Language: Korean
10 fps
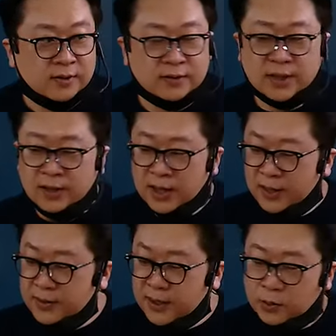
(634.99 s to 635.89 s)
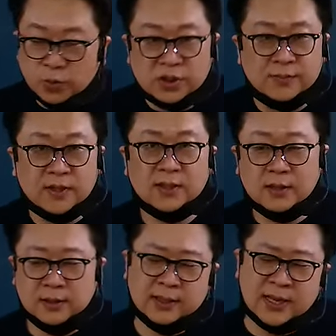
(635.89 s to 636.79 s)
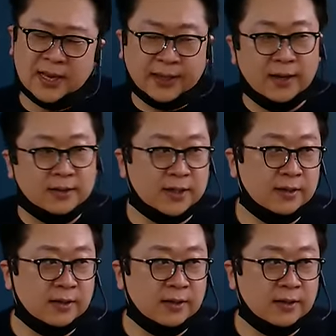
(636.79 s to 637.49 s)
근데 한 개 도시마다 다 계획을 짜야